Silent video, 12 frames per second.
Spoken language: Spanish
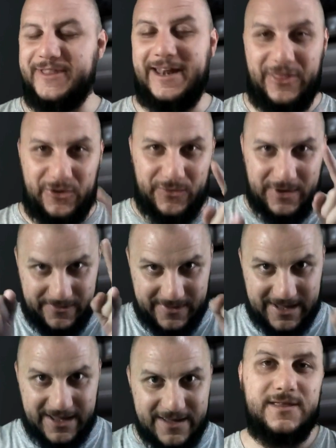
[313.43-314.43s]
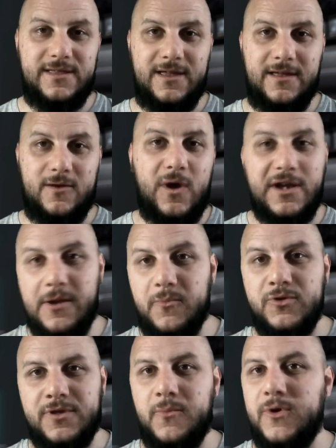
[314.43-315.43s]
de la W de Wayne
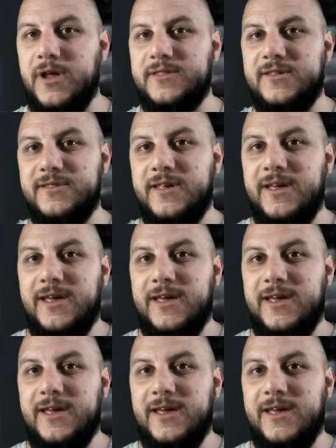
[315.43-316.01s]
Enterprises,